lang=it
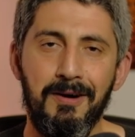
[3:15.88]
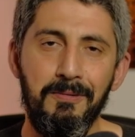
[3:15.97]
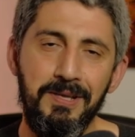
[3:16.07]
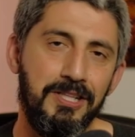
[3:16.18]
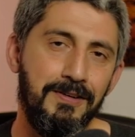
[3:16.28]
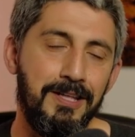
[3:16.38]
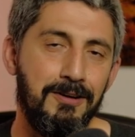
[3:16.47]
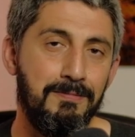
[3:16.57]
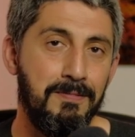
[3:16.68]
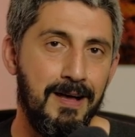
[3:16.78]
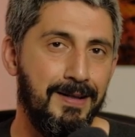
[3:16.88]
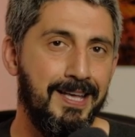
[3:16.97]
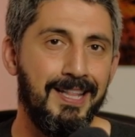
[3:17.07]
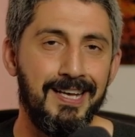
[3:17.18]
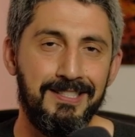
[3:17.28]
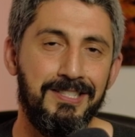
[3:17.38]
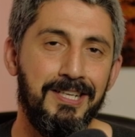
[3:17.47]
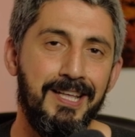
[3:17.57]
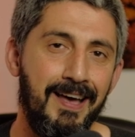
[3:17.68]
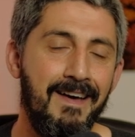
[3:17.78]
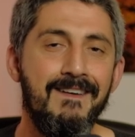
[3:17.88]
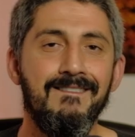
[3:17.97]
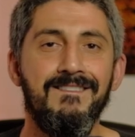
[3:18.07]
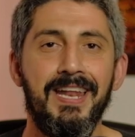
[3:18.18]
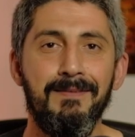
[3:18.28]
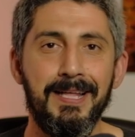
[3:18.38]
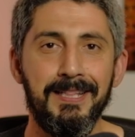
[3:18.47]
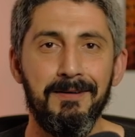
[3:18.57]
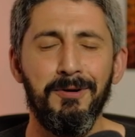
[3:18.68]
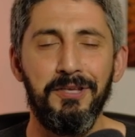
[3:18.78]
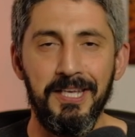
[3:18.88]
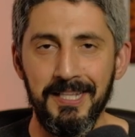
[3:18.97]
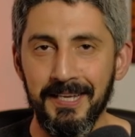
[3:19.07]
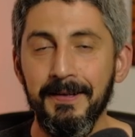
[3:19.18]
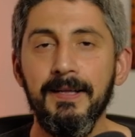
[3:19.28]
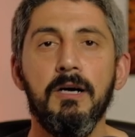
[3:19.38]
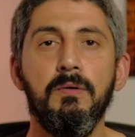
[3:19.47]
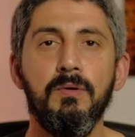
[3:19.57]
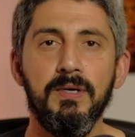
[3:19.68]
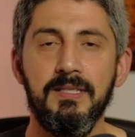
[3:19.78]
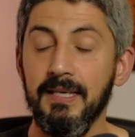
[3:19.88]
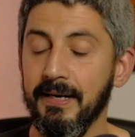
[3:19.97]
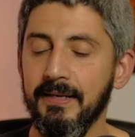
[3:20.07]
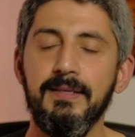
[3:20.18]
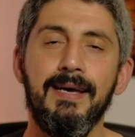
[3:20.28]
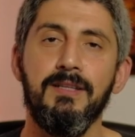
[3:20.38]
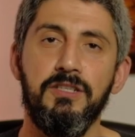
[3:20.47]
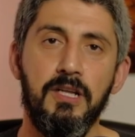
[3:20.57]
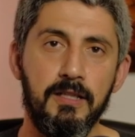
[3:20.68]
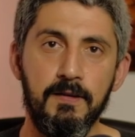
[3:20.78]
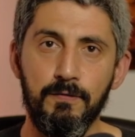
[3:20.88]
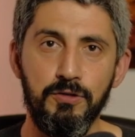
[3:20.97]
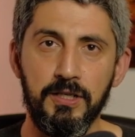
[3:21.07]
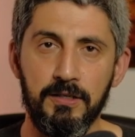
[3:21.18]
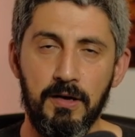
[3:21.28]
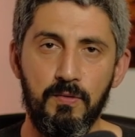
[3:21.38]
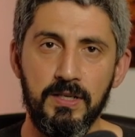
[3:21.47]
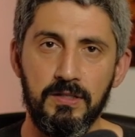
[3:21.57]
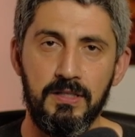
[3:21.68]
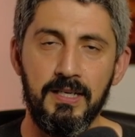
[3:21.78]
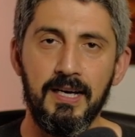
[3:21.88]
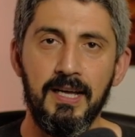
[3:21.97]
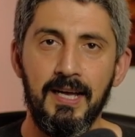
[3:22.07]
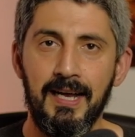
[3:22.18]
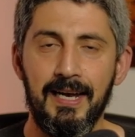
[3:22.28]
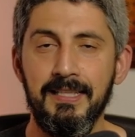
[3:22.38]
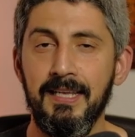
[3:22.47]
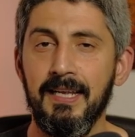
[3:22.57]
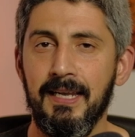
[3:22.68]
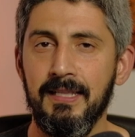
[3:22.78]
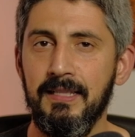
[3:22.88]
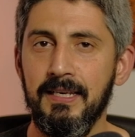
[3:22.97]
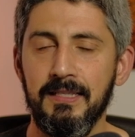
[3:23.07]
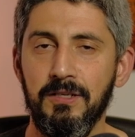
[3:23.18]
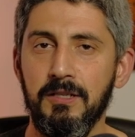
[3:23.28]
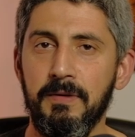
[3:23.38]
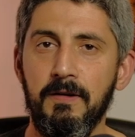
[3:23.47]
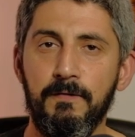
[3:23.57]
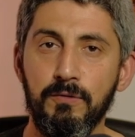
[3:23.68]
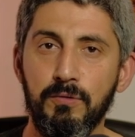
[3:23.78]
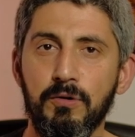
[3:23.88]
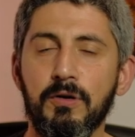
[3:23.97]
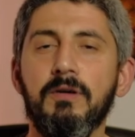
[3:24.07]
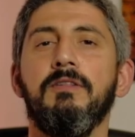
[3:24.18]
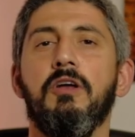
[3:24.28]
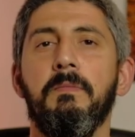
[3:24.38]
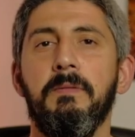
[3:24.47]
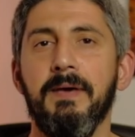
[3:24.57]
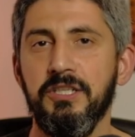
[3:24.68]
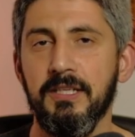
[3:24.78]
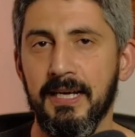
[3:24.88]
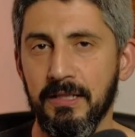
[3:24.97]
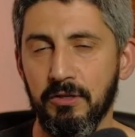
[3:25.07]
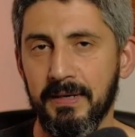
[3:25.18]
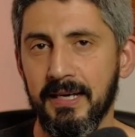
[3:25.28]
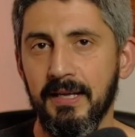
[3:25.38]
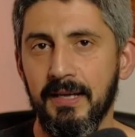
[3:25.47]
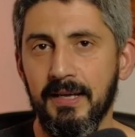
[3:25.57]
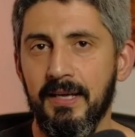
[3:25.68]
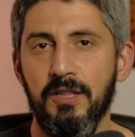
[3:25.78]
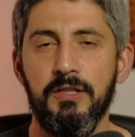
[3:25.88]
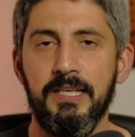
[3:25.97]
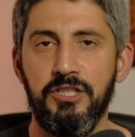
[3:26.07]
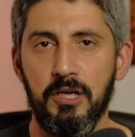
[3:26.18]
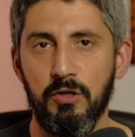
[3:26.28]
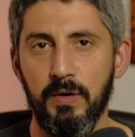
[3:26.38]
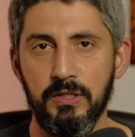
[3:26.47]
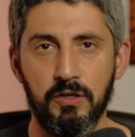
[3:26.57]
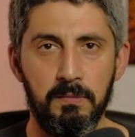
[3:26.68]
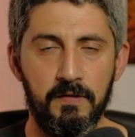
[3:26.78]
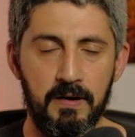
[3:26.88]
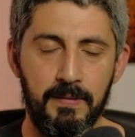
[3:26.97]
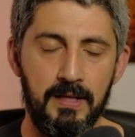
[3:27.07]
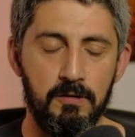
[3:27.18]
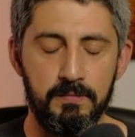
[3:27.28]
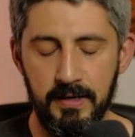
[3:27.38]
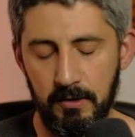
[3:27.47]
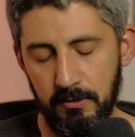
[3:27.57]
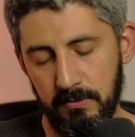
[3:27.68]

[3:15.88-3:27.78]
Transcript: comincia a diventare un problema perché i tasti ce ne veramente pochini comunque sia è una scelta di Fuji credo che questa sia la, dire la, direzione per il futuro non mi piace tanto ma non è certo questo che mi ferma da comprare